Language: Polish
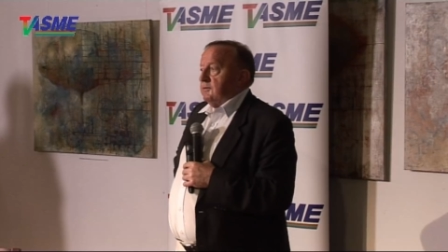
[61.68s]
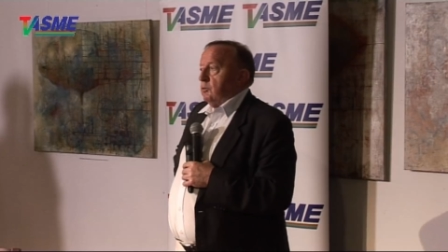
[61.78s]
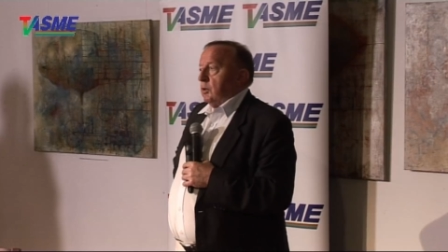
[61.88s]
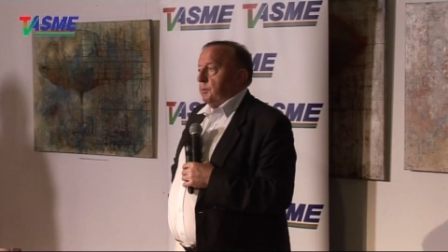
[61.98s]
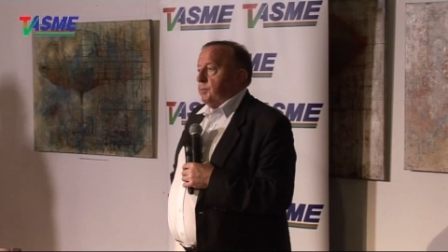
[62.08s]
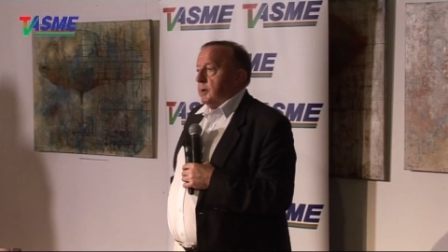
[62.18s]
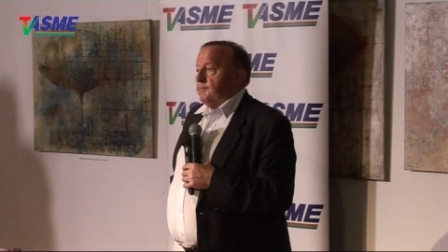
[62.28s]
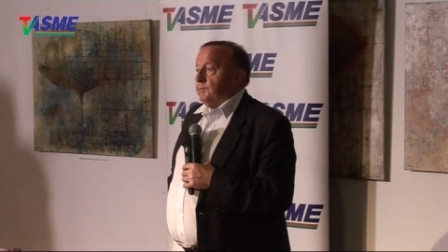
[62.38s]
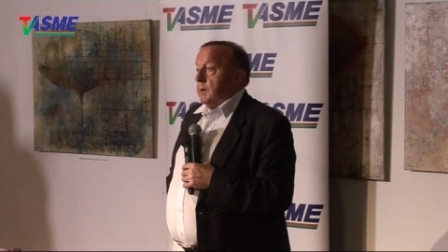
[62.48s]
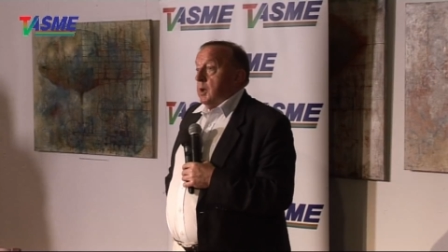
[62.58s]
w Europie.
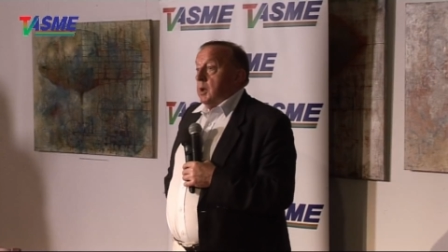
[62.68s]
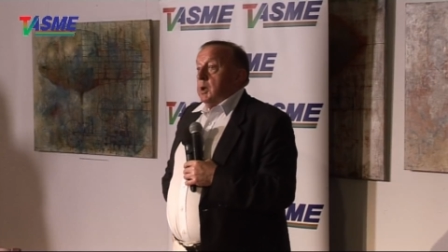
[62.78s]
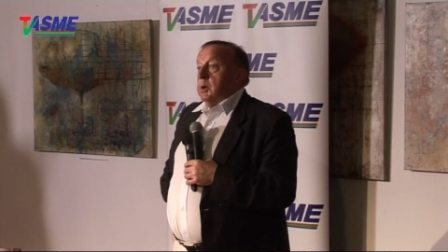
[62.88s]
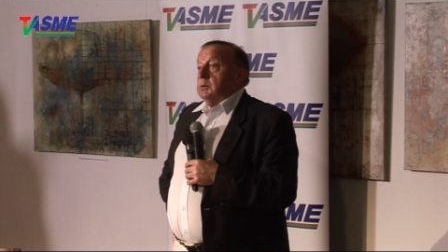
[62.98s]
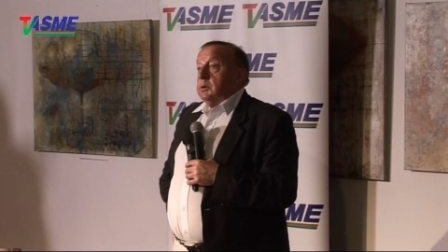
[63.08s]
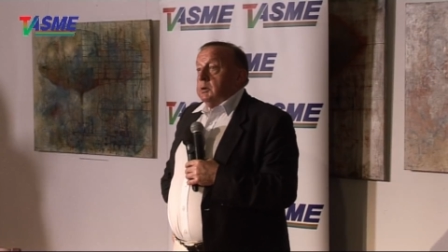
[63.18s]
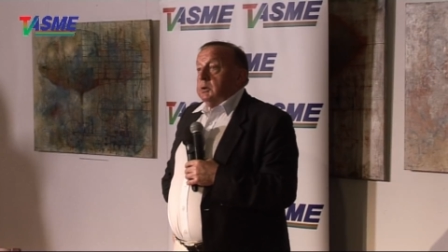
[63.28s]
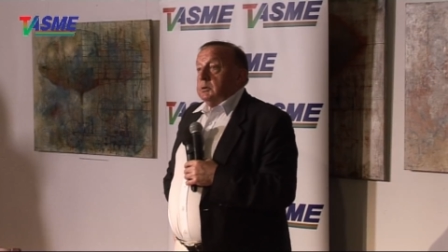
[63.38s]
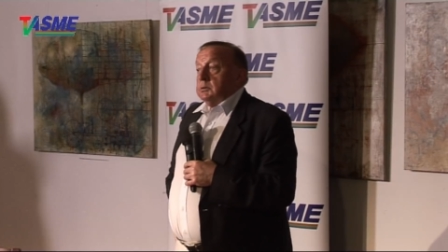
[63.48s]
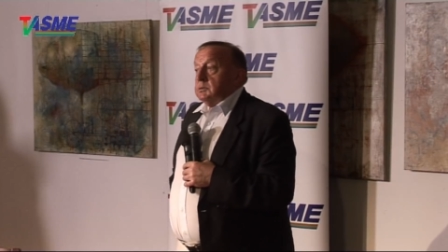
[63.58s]
No
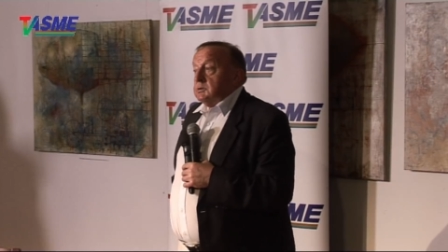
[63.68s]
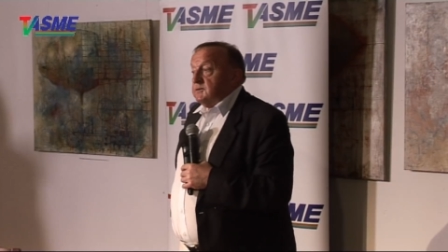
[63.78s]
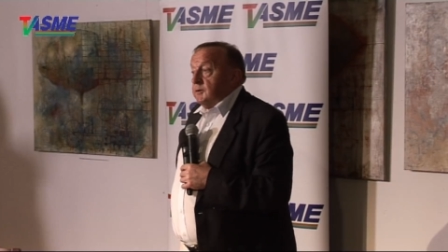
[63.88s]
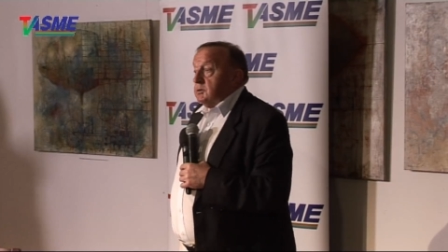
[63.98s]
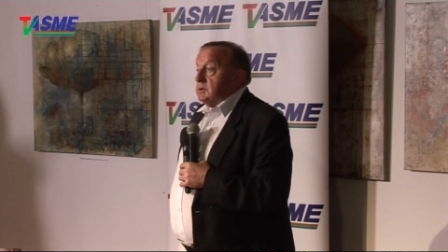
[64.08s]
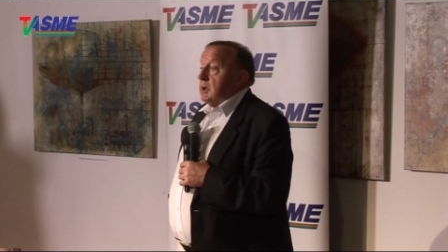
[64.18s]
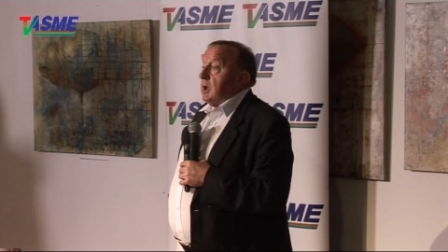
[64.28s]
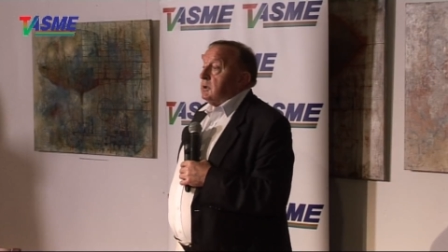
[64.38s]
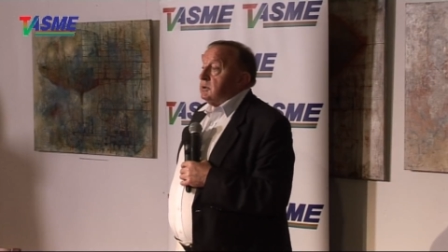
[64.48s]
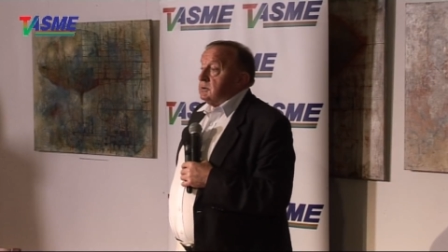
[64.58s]
i Związek
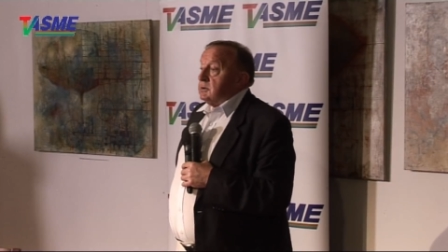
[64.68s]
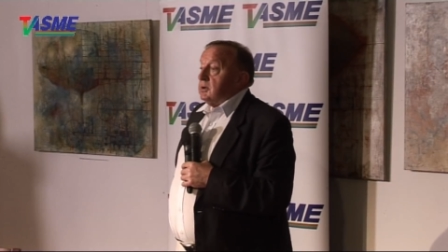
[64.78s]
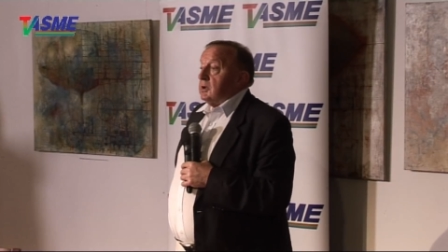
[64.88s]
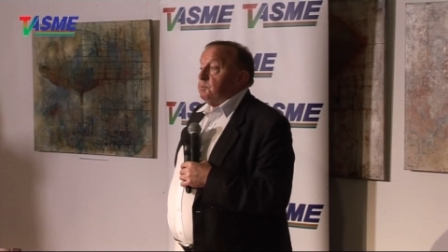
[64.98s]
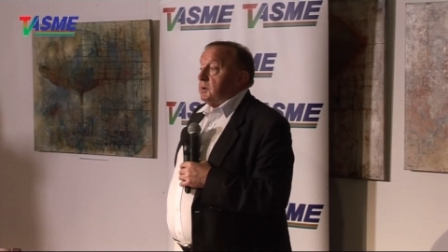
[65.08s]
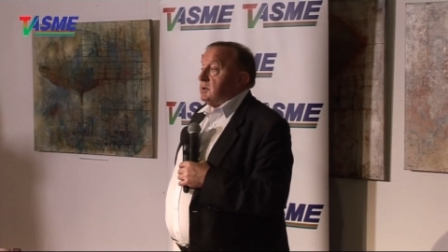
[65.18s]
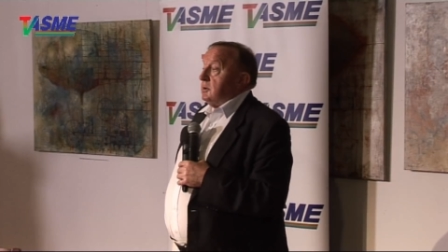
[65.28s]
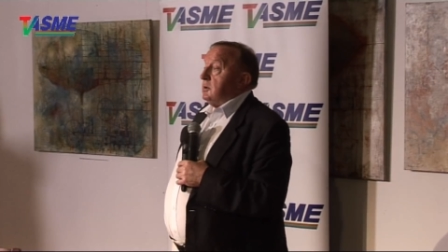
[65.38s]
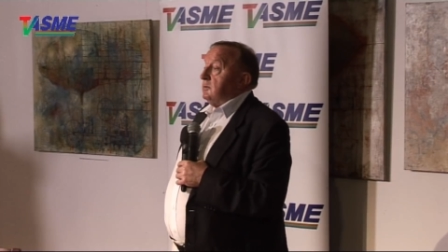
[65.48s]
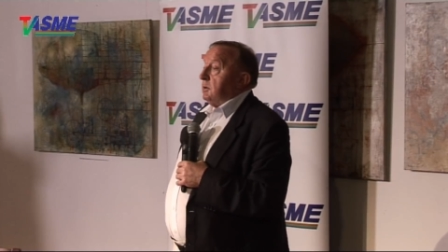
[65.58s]
Radziecki
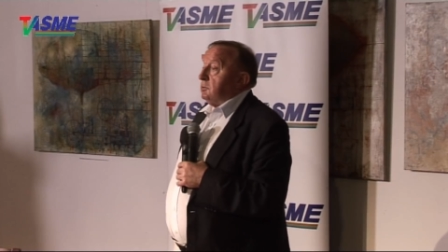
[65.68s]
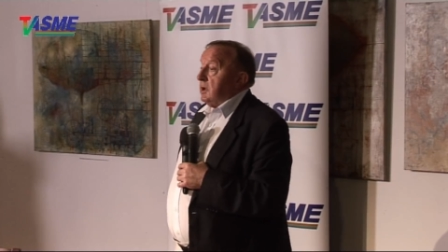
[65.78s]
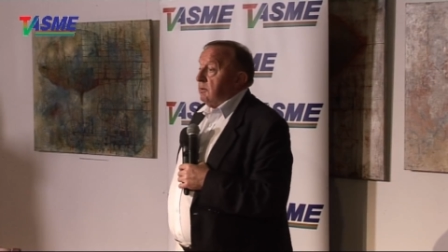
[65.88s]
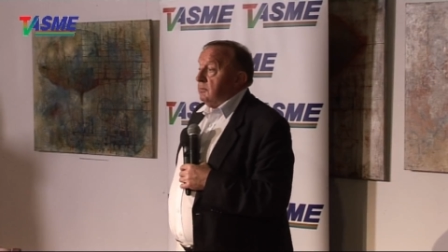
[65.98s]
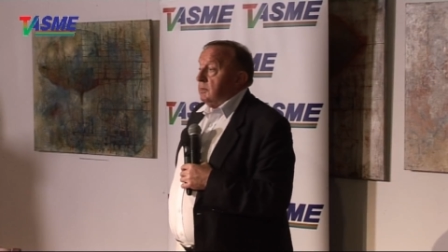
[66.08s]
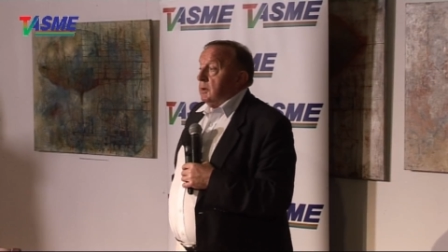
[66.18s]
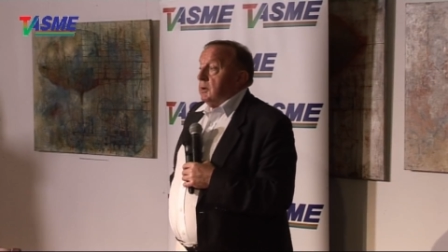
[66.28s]
reprezentował tam